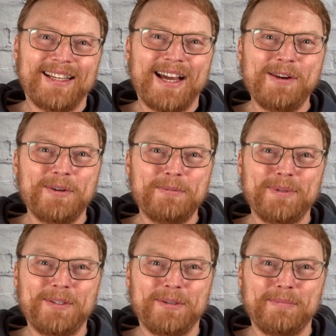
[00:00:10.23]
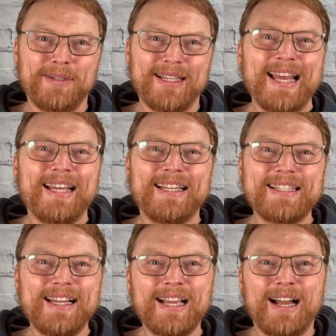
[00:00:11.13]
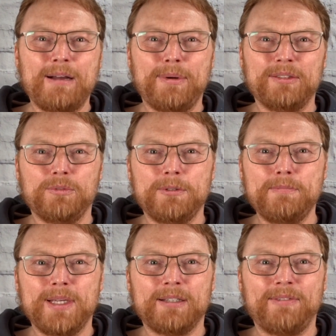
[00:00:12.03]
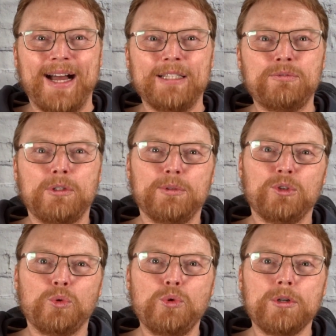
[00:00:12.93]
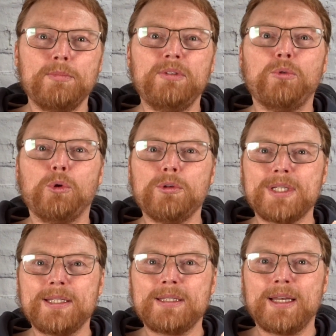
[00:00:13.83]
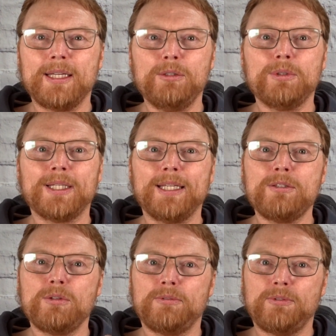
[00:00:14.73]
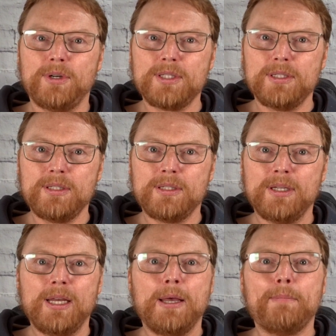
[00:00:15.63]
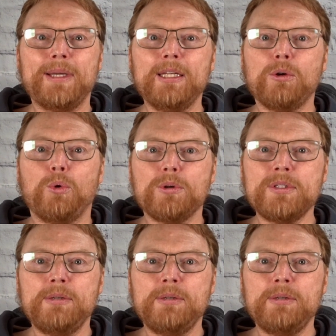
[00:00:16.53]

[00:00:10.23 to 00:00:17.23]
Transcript: Hallo, ich bin Tom. Das LKA Baden-Württemberg warnt vor Betrug mit Wohnungsanzeigen und rät zur Vorsicht bei den großen